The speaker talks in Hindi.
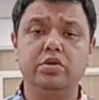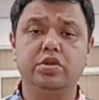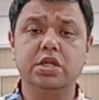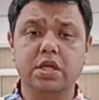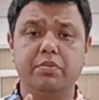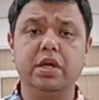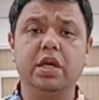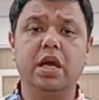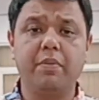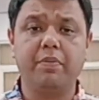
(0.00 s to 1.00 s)
जिस
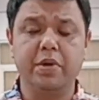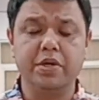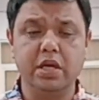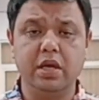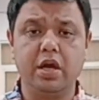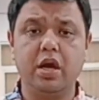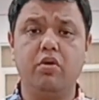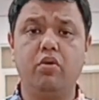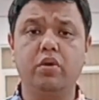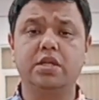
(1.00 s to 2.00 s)
कंपनी की आप मशीन ले रहे हैं
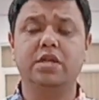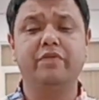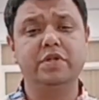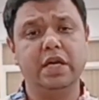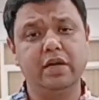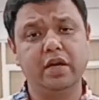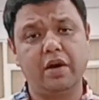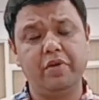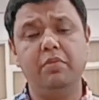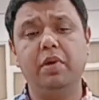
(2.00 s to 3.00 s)
उनका सर्विस सेंटर
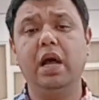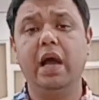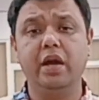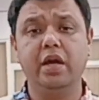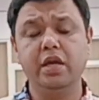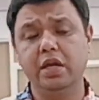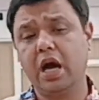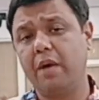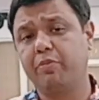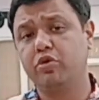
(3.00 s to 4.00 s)
अवेलेबल है या नहीं
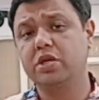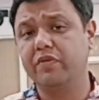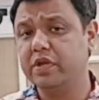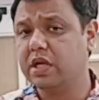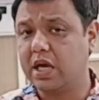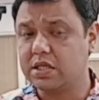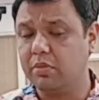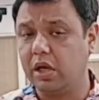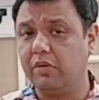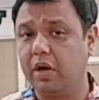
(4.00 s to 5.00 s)
या आपको सर्विस कहाँ से
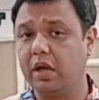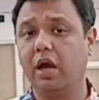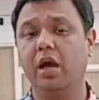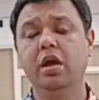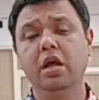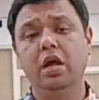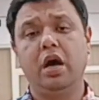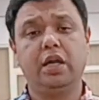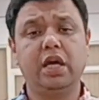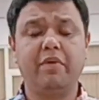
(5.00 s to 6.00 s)
मिलने वाली है
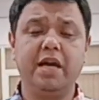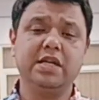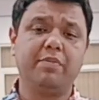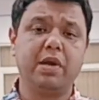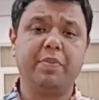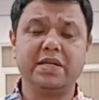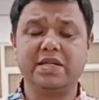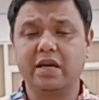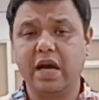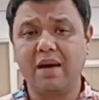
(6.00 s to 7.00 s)
अदरवाइज़ आपके
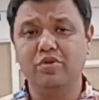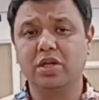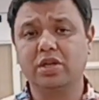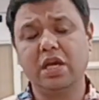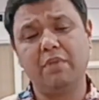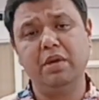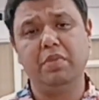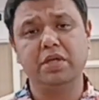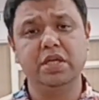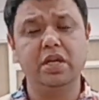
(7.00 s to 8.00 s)
पैसे ख़राब हो सकते हैं आपने
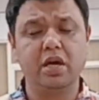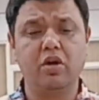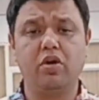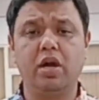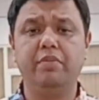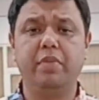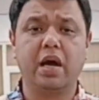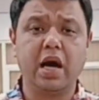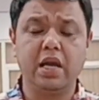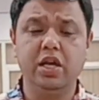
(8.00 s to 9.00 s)
मशीन अगर ऑनलाइन
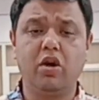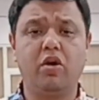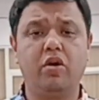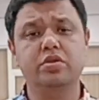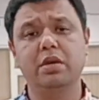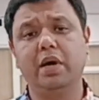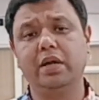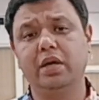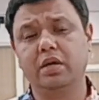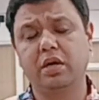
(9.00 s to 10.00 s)
मंगा ली और उसके
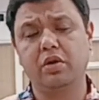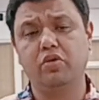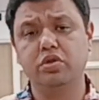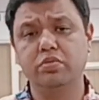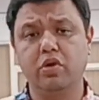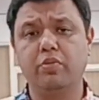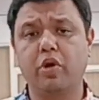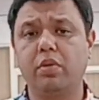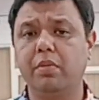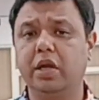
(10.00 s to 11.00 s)
बाद कल को उसमें कोई
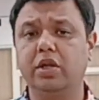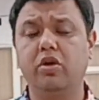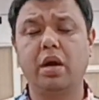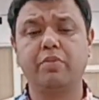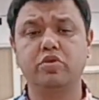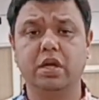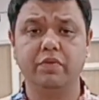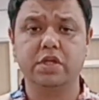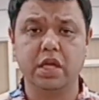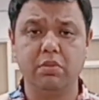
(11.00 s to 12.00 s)
प्रॉब्लम आती है और आपको
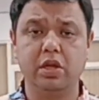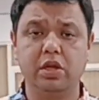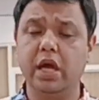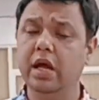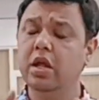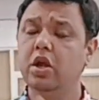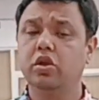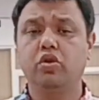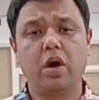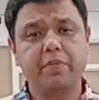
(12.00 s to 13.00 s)
सर्विस नहीं मिलती है
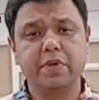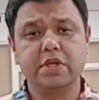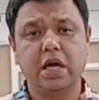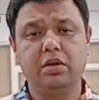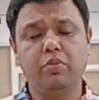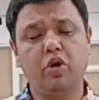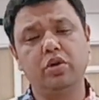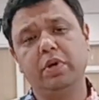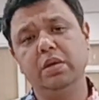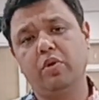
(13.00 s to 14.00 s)
तो आपके साथ
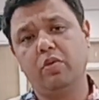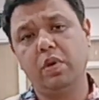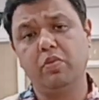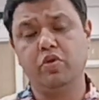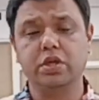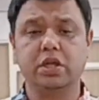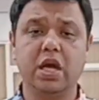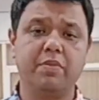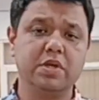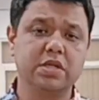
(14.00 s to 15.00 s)
बहुत बड़ी प्रॉब्लम हो
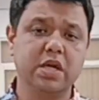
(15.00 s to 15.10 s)
सकती है आपके